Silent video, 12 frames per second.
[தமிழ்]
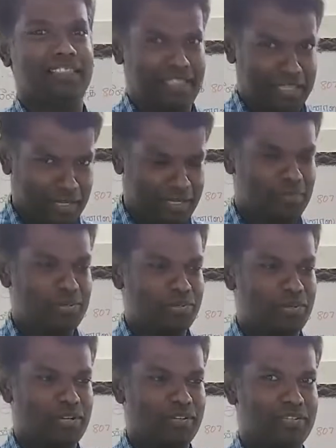தீர்க்கமாக
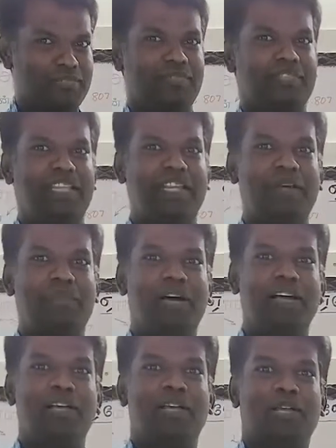சொல்கிறவர்
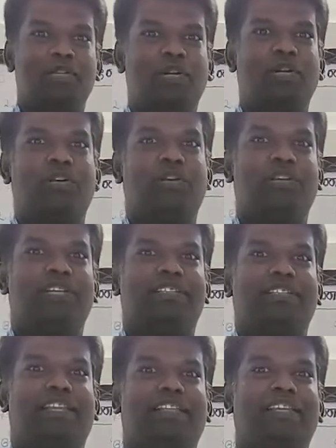தீர்க்கமாக சொல்கிறவர்
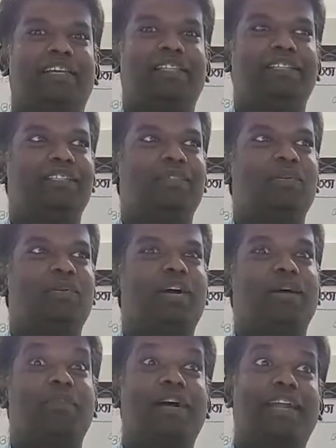சில தீர்க்கதரிசி
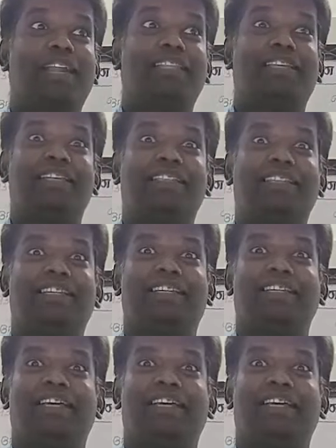சொல்லுவாங்க மங்களா தெரிஞ்சு